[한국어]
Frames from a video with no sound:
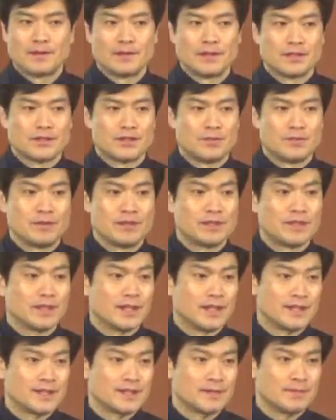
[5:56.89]
예수님을
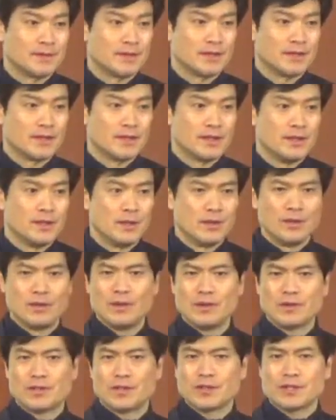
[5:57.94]
증거했습니다.
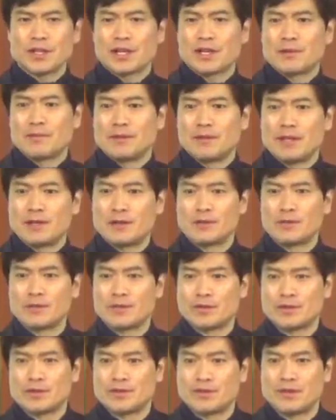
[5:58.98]
오, 저 사람이 나를
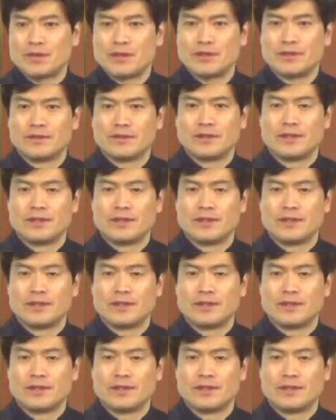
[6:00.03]
고쳐줬다고.